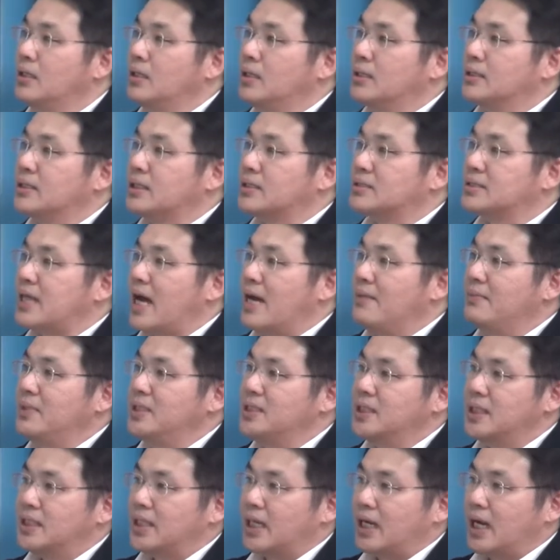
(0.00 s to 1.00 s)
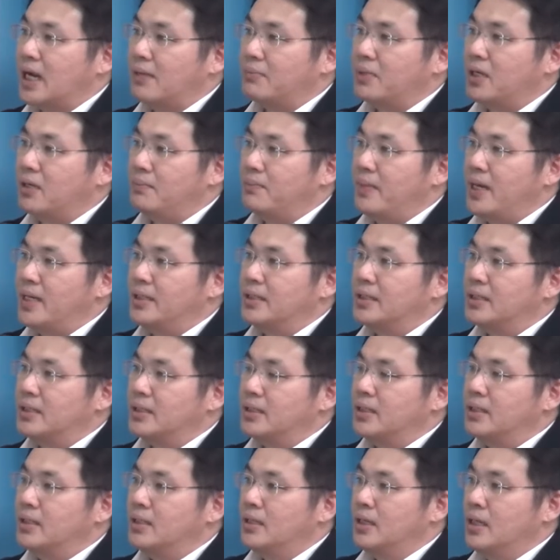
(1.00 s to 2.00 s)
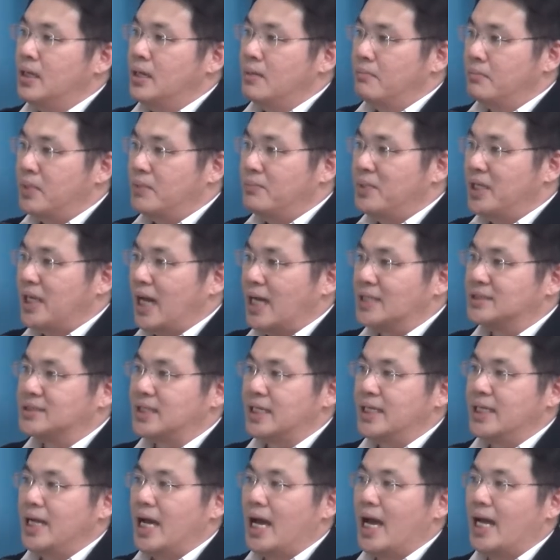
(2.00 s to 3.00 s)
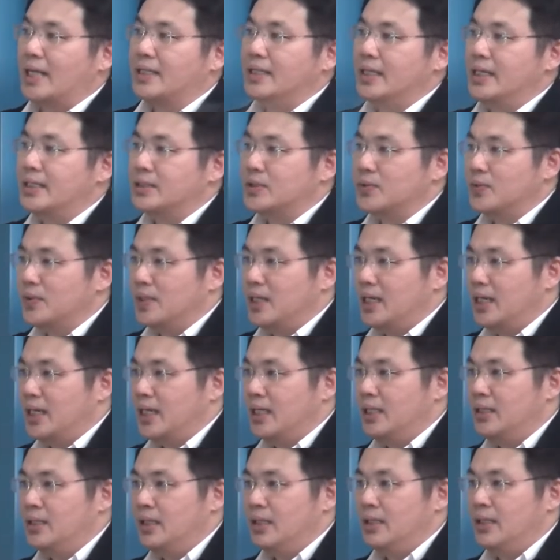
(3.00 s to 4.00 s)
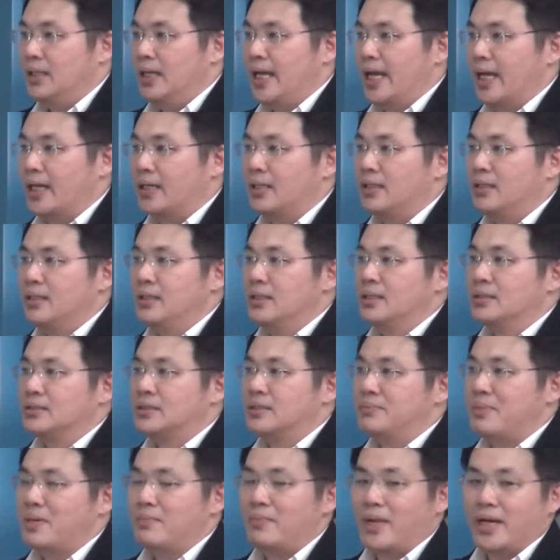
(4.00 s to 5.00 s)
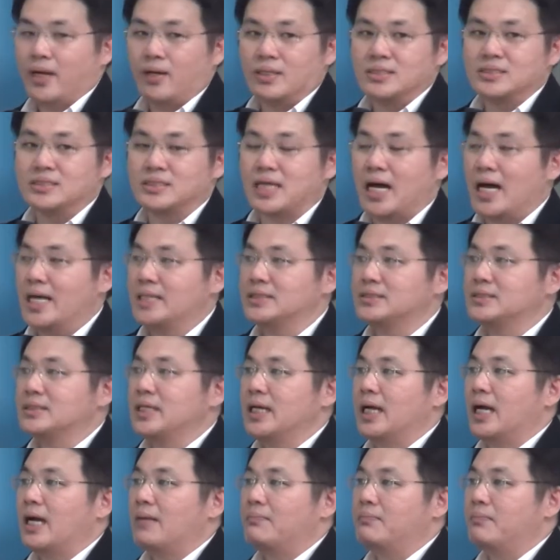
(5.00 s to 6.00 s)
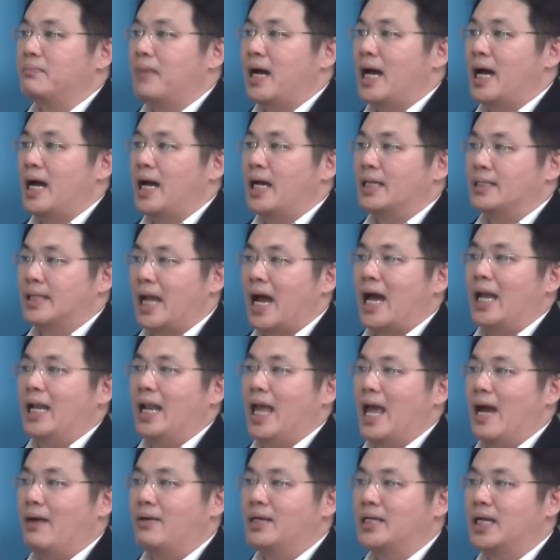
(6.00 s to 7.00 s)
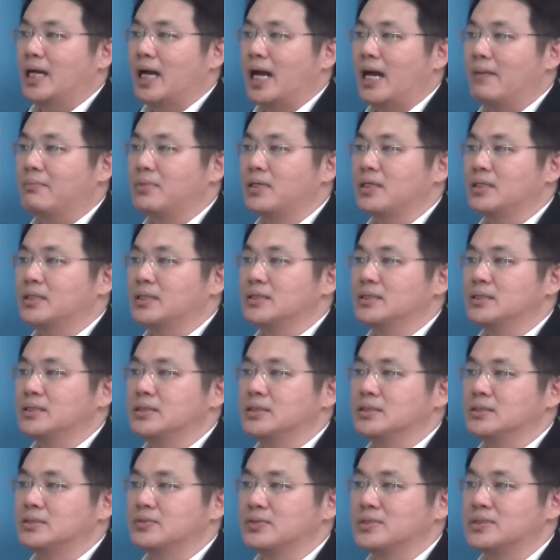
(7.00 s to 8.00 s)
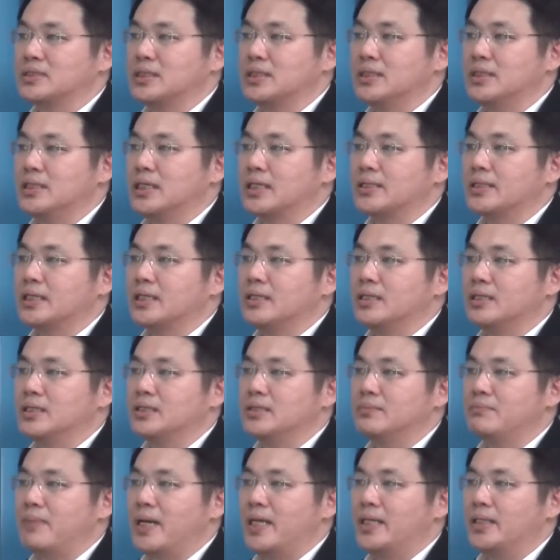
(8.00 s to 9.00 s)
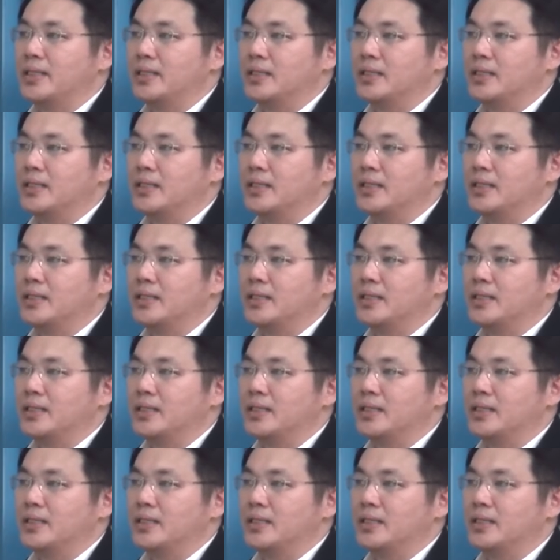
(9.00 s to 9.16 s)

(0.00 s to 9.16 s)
ทางซ้ายมือนะครับก็เป็นมันมีการใช้งานไอตัวเหล็กที่เป็นไมครอนไซส์เนี่ยครับมานานแล้วนะครับก็คือส่วนสีเหลืองนี่ก็คือเป็น